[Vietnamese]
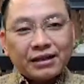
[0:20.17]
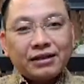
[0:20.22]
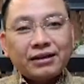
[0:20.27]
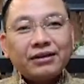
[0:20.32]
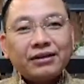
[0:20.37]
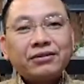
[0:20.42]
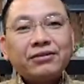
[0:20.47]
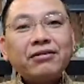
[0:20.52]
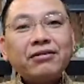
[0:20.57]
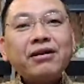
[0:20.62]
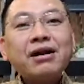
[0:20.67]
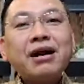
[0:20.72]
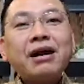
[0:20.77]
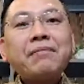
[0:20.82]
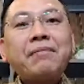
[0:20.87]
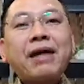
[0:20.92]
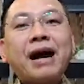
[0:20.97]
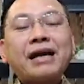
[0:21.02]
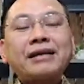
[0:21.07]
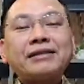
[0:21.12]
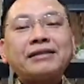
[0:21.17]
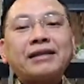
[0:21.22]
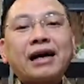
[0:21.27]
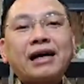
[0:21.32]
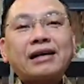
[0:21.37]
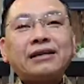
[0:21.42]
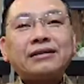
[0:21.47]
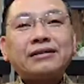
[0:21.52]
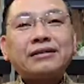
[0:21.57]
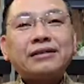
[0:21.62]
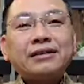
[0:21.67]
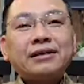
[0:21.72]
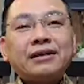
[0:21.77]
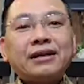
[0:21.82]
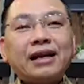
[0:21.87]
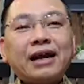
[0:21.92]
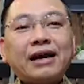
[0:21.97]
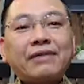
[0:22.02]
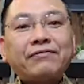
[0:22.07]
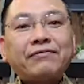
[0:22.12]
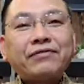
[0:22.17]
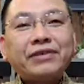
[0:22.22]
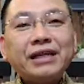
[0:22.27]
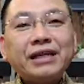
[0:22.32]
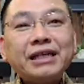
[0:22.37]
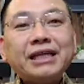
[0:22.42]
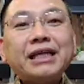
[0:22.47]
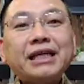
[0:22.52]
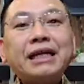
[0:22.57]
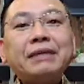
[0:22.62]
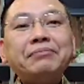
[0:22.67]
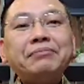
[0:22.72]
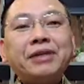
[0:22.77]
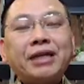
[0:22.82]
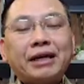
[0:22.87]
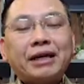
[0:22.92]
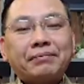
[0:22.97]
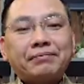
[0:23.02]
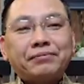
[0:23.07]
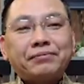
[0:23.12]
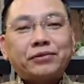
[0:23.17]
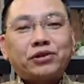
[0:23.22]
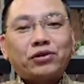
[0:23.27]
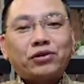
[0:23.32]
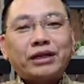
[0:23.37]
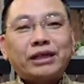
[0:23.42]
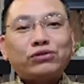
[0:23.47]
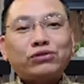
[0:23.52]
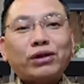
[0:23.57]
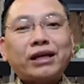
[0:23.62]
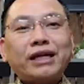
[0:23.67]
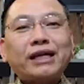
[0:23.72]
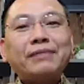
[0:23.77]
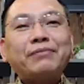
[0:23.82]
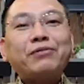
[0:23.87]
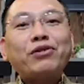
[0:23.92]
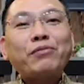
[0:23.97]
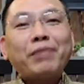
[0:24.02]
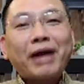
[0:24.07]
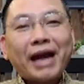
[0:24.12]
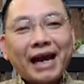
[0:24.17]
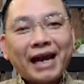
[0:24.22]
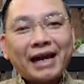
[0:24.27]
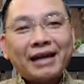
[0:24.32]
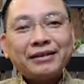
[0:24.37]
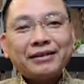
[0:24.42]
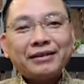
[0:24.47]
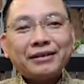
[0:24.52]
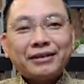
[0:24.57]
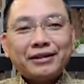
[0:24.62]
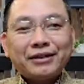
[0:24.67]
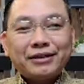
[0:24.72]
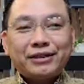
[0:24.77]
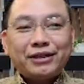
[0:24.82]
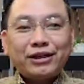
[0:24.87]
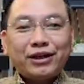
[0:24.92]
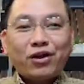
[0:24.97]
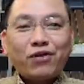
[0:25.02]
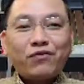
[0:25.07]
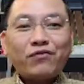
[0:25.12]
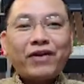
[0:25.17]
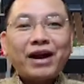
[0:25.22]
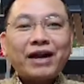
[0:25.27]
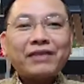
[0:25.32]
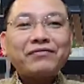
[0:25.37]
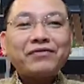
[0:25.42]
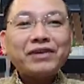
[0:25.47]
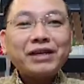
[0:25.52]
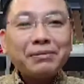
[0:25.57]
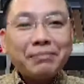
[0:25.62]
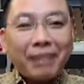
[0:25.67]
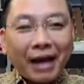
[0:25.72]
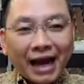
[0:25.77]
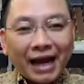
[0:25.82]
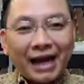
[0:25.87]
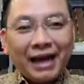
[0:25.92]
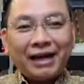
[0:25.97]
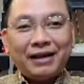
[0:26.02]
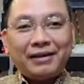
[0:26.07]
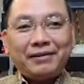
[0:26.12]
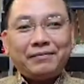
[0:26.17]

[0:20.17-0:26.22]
thì thưa các bạn rằng là vì kiêm nhiệm cho nên doanh nghiệp nó bé chứ không phải vì bé